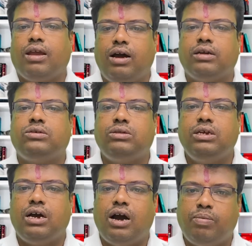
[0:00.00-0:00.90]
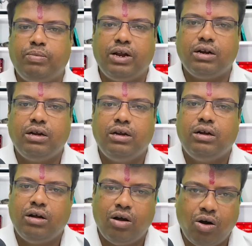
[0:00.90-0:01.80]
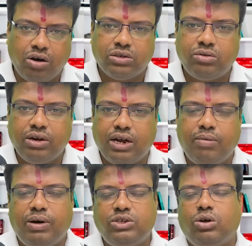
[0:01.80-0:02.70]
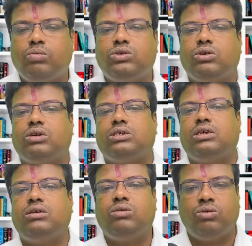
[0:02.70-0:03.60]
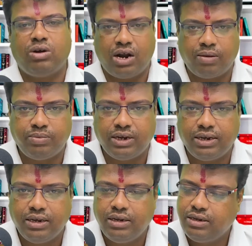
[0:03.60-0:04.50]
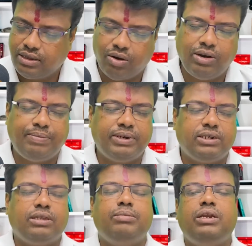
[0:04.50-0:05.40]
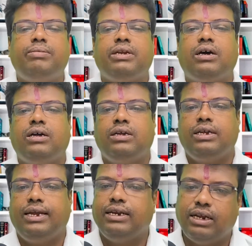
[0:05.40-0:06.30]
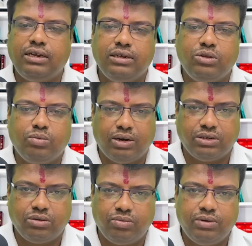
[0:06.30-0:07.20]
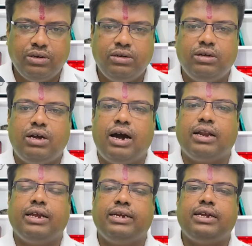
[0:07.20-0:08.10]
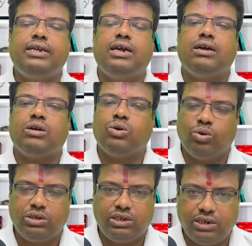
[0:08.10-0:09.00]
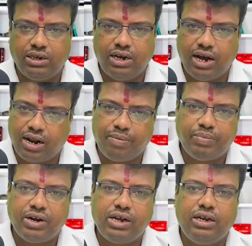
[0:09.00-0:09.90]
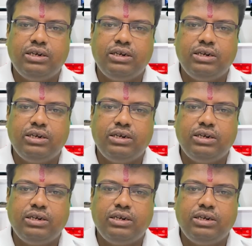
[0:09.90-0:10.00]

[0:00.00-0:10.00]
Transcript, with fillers: আর যদি আপনার হস্তরেখা বা জন্মছকে সেই গ্রহ খারাপ থাকে তাহলে আপনার সাথে মিলবে না এটাই কিন্তু বাস্তব আর এটাই ঘটছে আর আপনারা